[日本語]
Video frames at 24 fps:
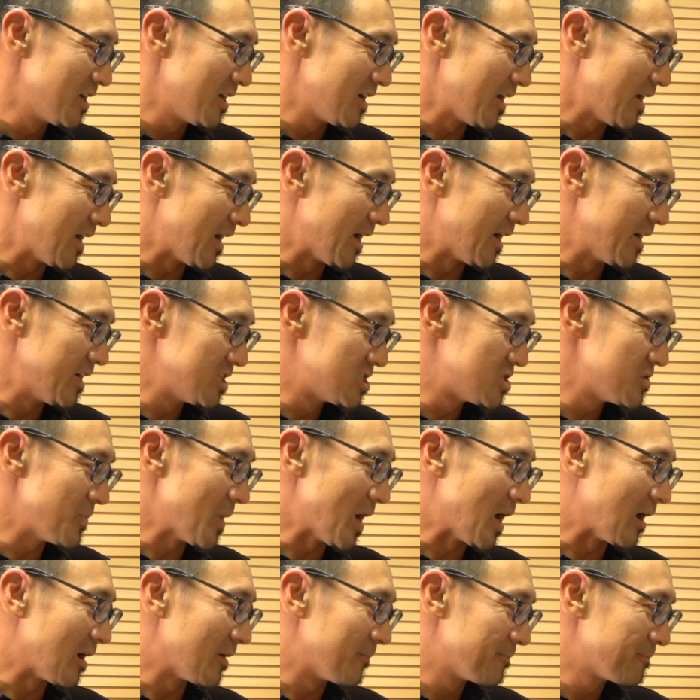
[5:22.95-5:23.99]
えー、1
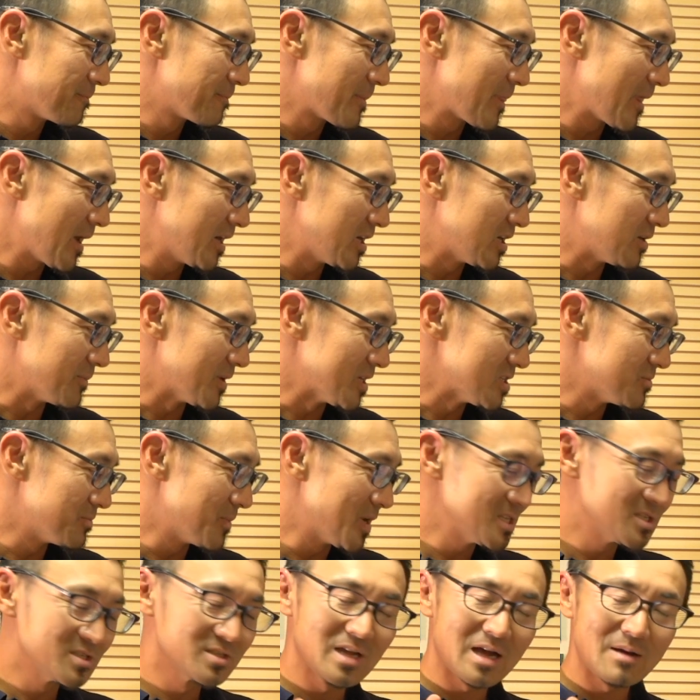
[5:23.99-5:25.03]
番はいいきます
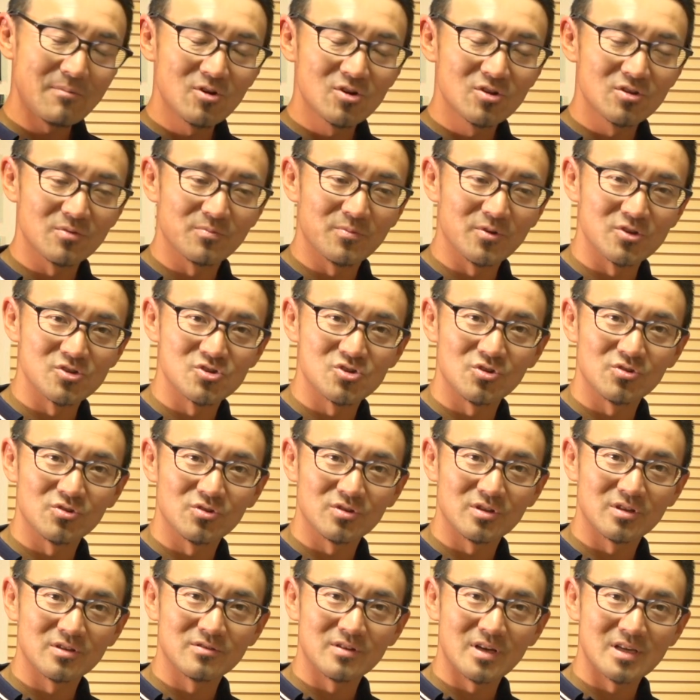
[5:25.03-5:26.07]
まずダブルのポジション
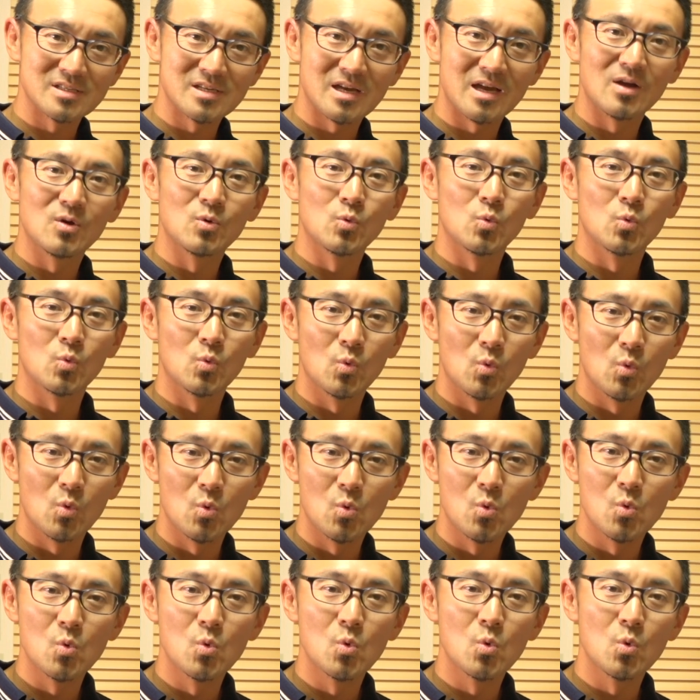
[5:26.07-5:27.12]
取ってください
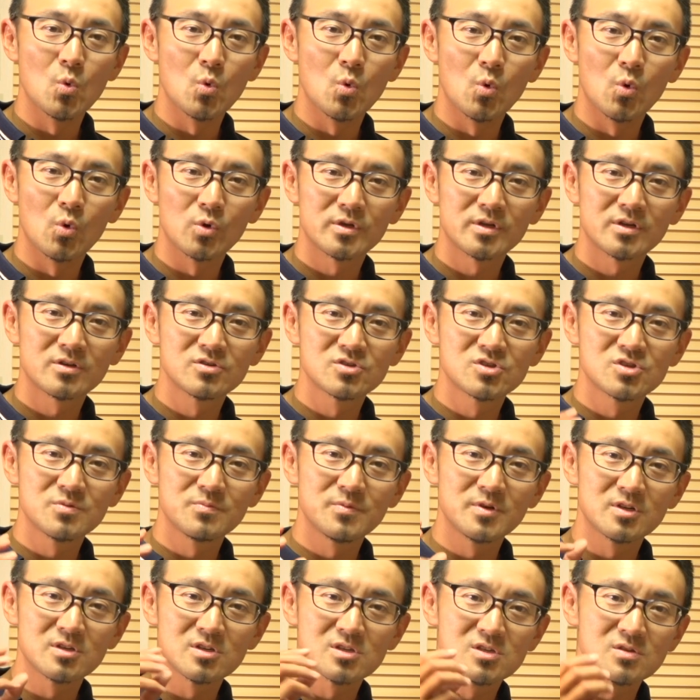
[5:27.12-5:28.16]
うって
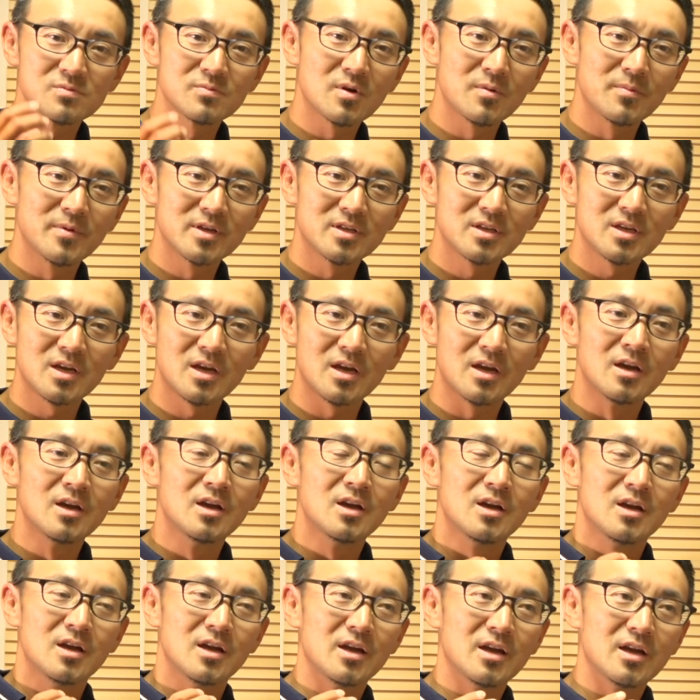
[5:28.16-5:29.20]
唇すぼめて、
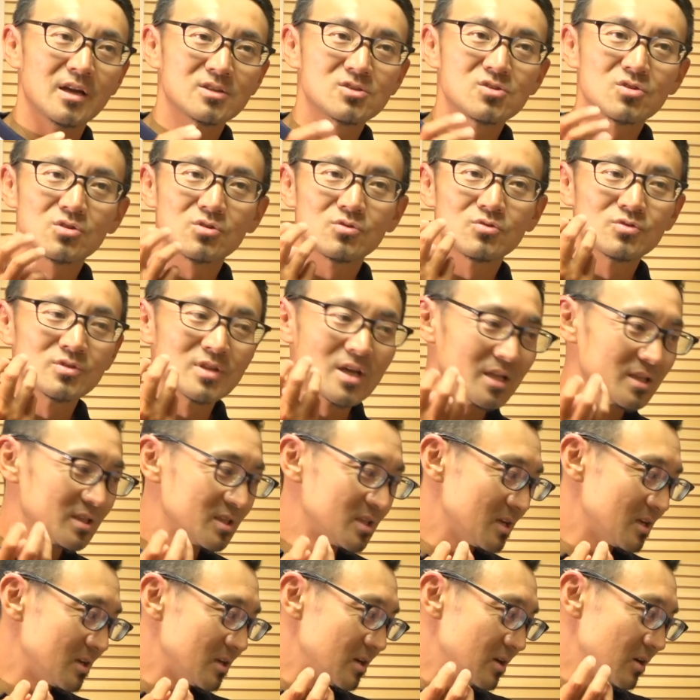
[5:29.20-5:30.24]
えー、ちょっとうなっ
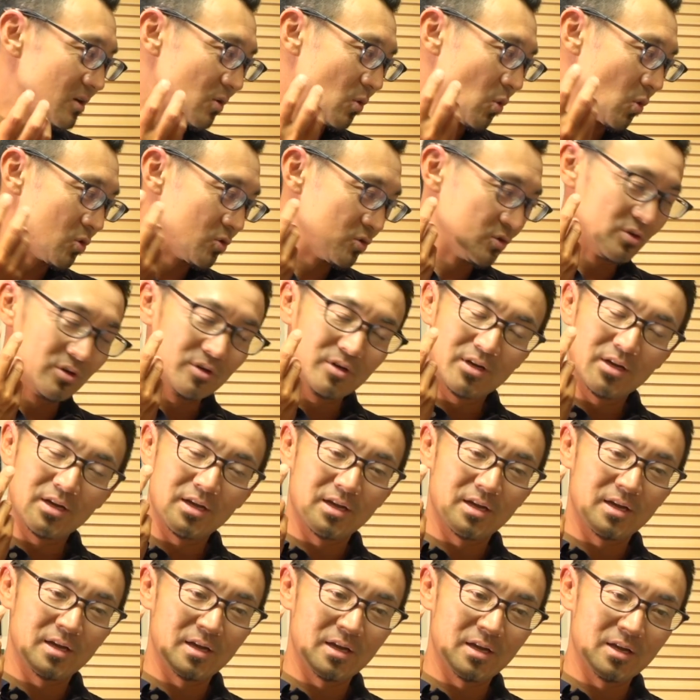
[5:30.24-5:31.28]
ておく、
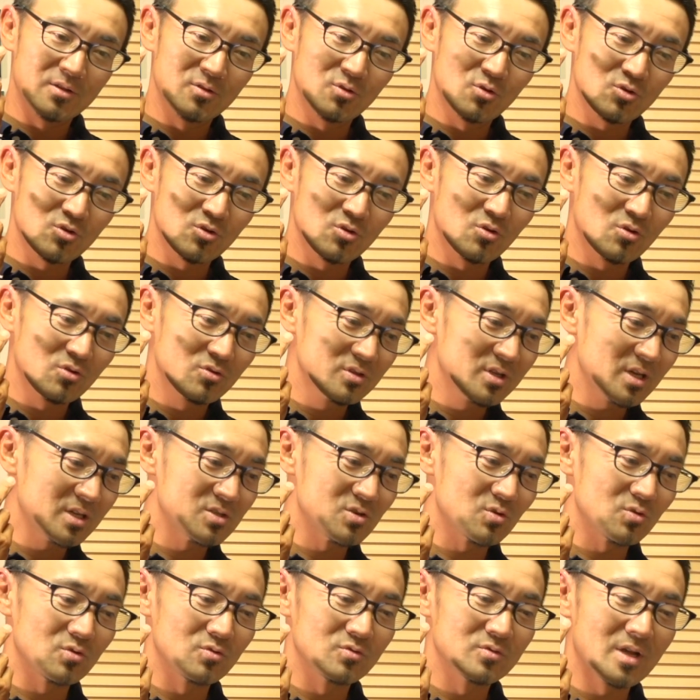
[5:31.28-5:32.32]
えー、喉の奥で
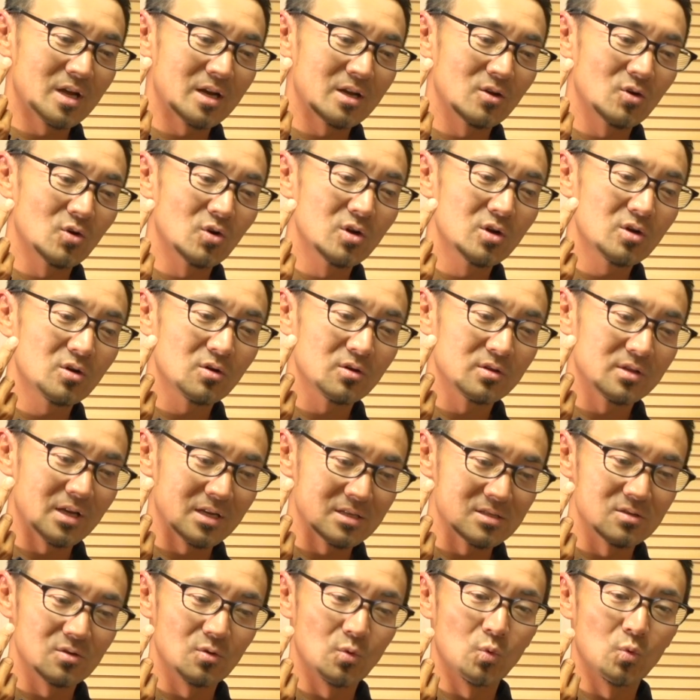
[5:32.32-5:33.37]
ちょっとうなり声を
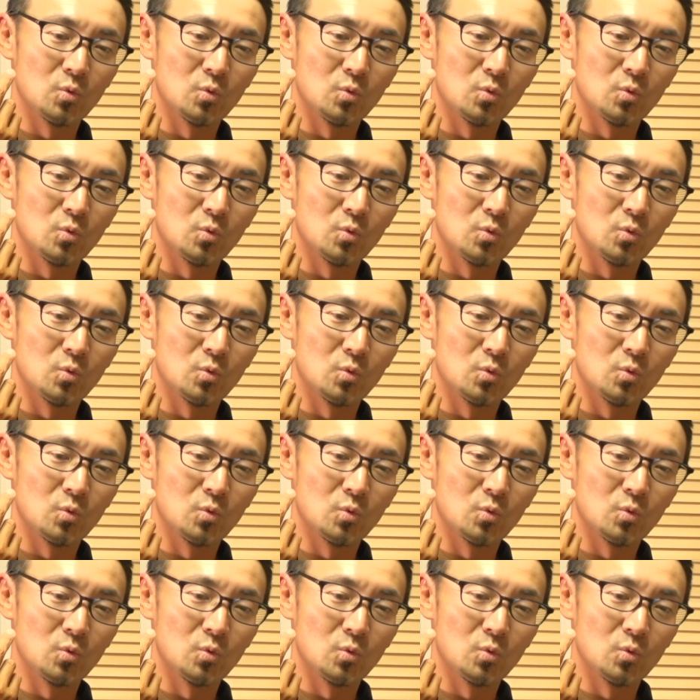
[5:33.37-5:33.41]
出す